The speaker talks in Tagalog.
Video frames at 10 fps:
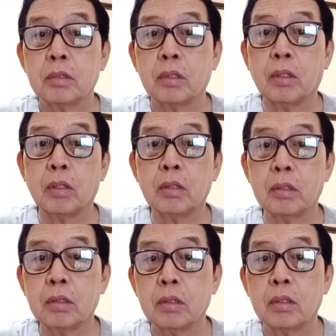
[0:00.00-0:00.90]
Oh
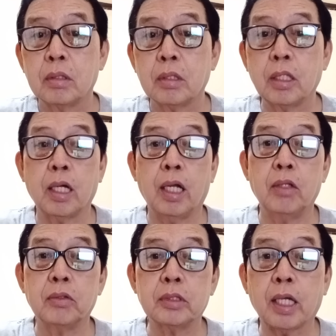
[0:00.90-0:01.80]

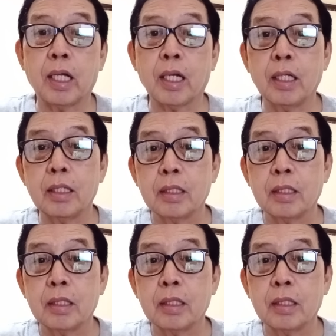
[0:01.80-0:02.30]
tinalo ng Sara.